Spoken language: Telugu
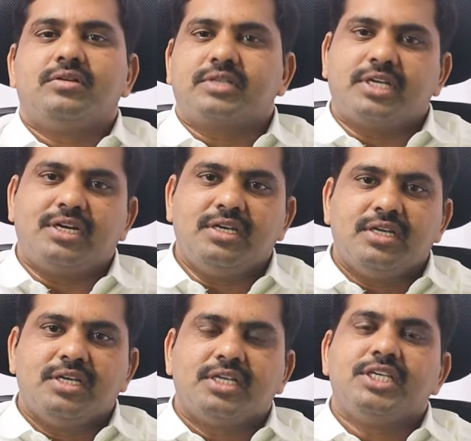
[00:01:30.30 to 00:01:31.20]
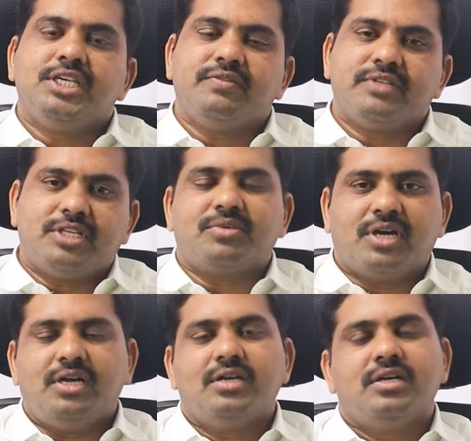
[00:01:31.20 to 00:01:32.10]
ఓకేనండి ఈ
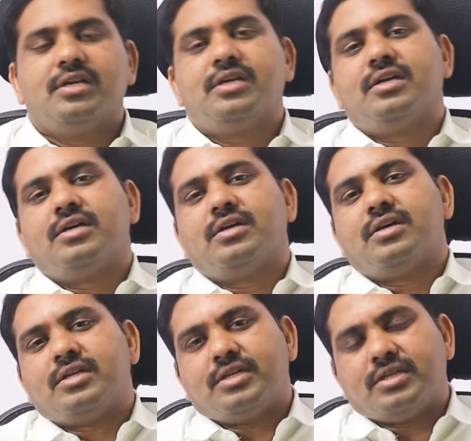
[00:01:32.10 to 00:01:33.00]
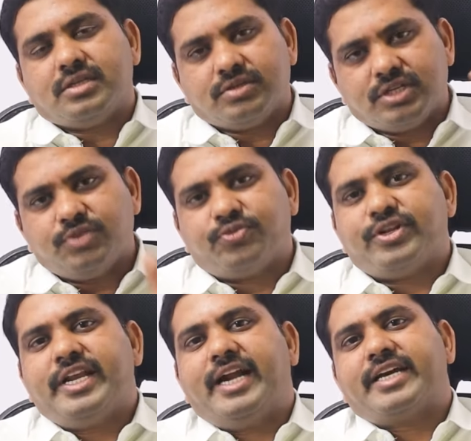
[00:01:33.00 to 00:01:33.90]
విధముగా ఈ
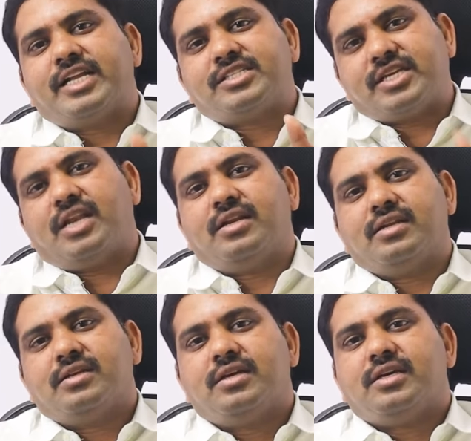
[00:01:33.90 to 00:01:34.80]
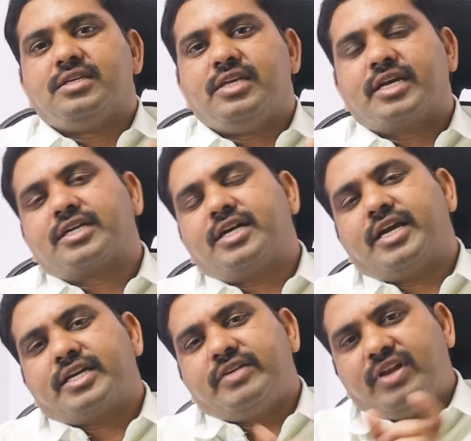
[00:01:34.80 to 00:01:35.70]
ఫ్రీ రాడికల్ సెల్
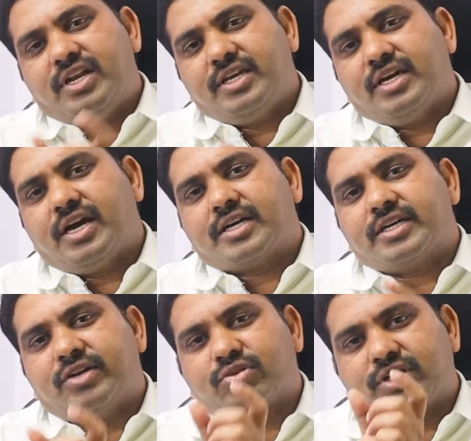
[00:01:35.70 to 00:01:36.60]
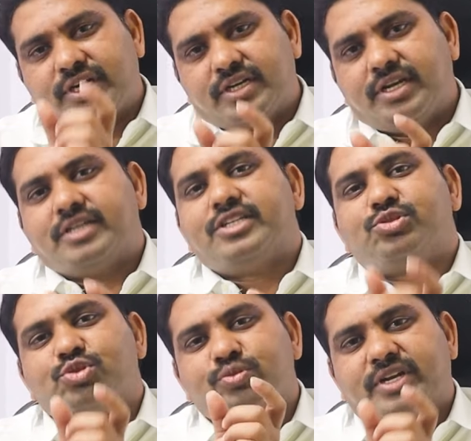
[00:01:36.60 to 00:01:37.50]
ఎక్కడికి వెళ్ళి అక్కడ ఒక గడ్డ అంటే
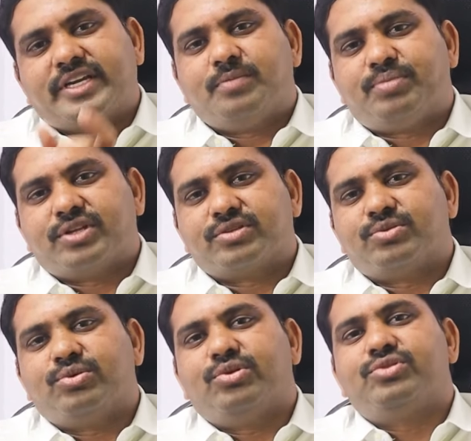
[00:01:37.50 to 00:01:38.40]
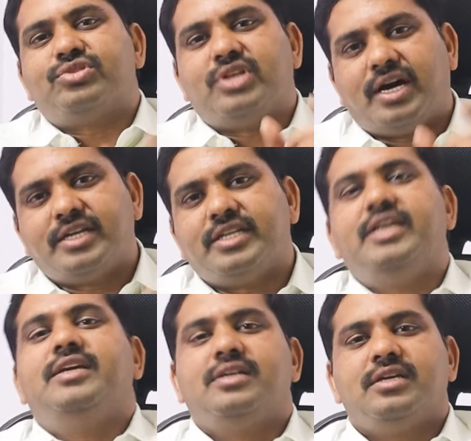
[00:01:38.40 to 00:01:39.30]
ట్యూమర్కి ఏర్పడుతుందో
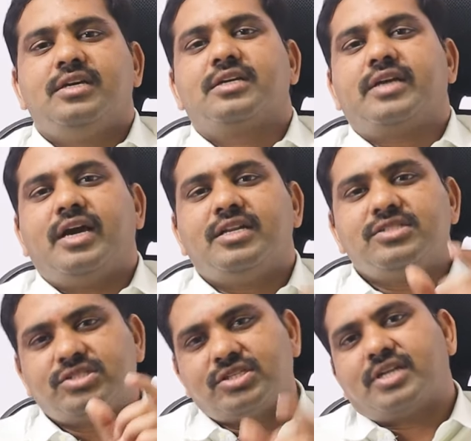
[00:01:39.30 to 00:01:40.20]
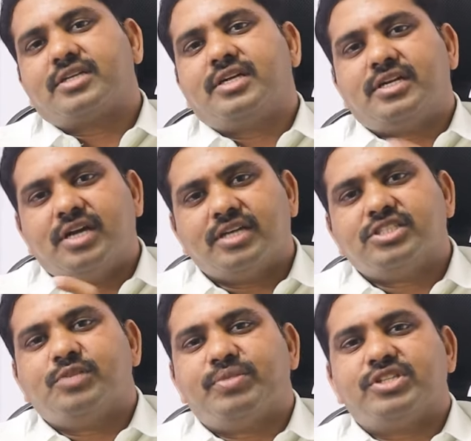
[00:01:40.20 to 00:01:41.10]
దానిని క్యాన్సర్ గడ్డ
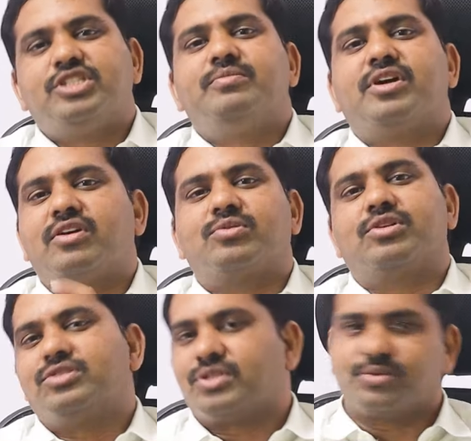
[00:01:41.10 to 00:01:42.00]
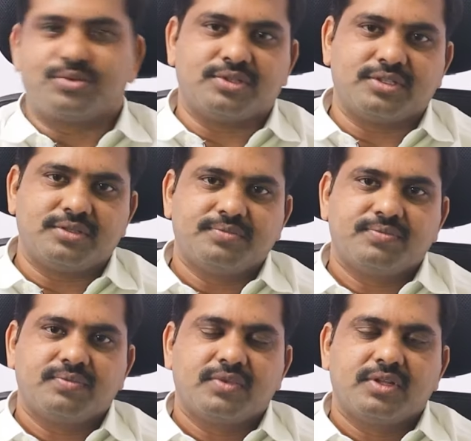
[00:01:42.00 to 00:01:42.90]
అని చెప్పేసి మనం అనుకోవడం జరుగుతుంది
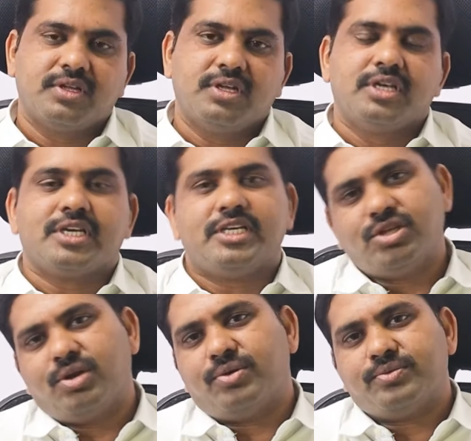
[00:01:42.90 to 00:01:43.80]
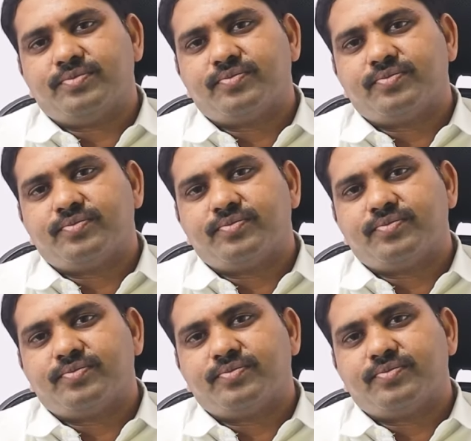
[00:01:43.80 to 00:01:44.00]
ఇందులో